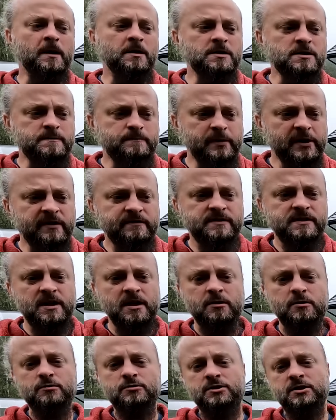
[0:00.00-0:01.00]
i sprawdza
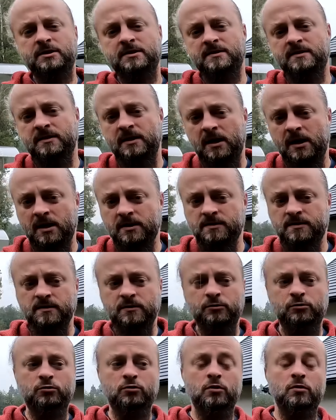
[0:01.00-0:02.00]
jakąś instalację,
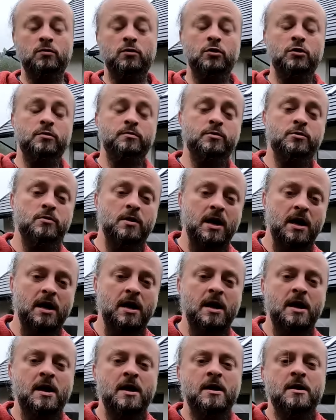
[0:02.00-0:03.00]
którą robiła
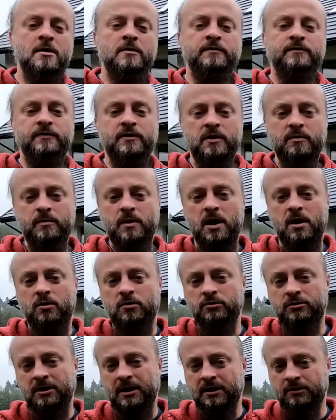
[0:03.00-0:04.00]
firma
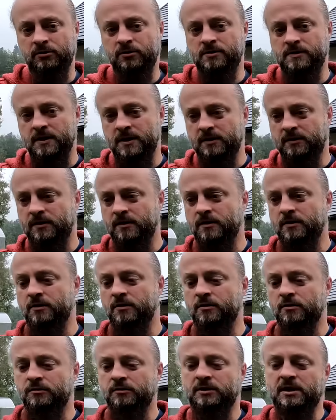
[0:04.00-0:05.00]
od A do Z
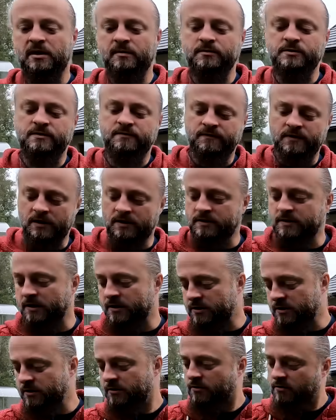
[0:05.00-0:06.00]
i on tam
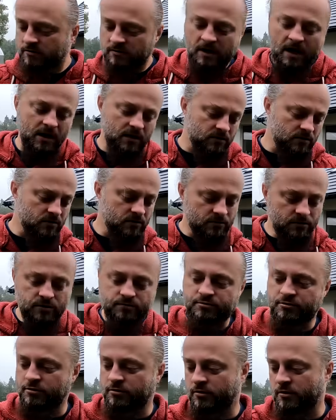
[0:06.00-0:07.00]
stwierdza, że no tak, no
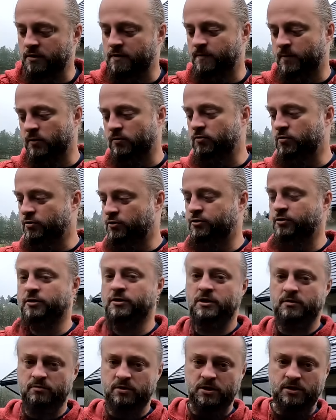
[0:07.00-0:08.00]
dobrze, to jest
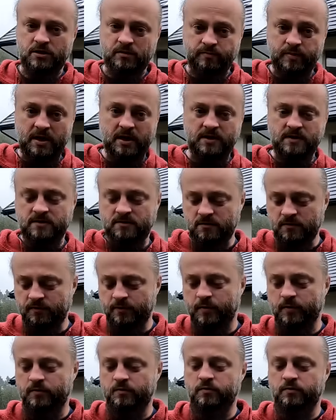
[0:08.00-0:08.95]
podłączone, bierze parę stóp,